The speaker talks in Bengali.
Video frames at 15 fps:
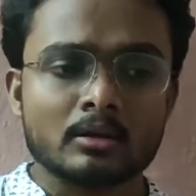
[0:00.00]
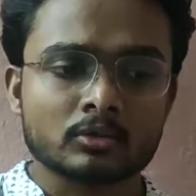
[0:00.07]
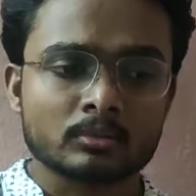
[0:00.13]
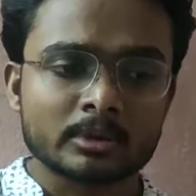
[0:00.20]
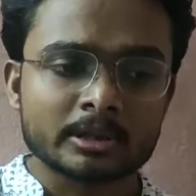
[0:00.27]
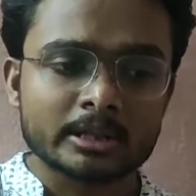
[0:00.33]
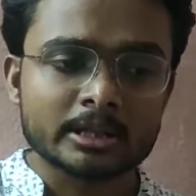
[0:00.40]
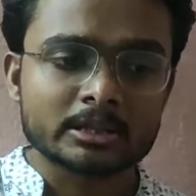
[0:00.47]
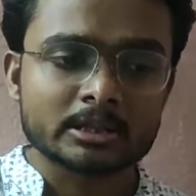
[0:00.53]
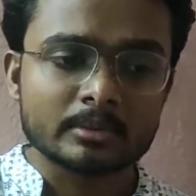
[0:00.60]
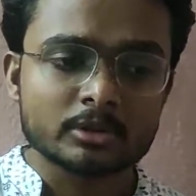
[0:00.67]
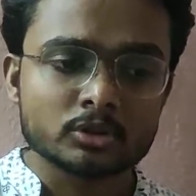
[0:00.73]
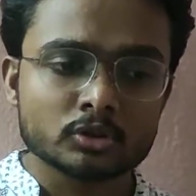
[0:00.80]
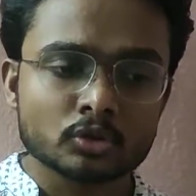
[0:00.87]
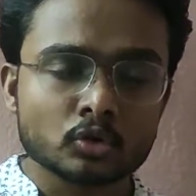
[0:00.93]
তোমাদের
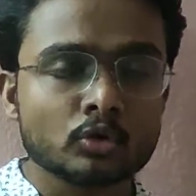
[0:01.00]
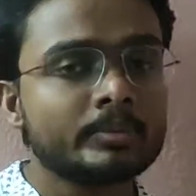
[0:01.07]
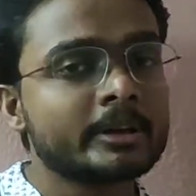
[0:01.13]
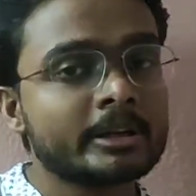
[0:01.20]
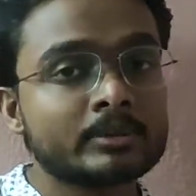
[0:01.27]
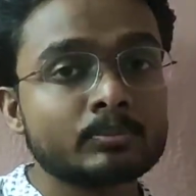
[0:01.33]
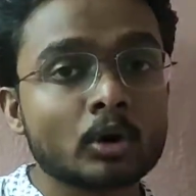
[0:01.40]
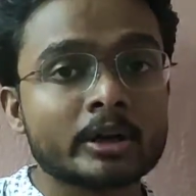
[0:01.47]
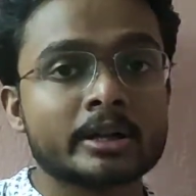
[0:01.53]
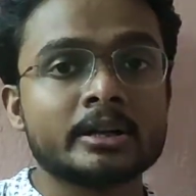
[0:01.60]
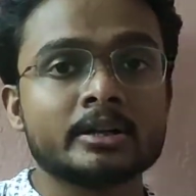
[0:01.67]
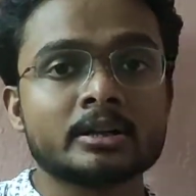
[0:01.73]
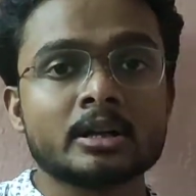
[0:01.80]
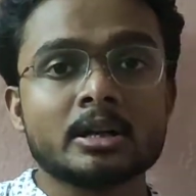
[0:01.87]
এক্সামের জন্য খুবই ইম্পর্টেন্ট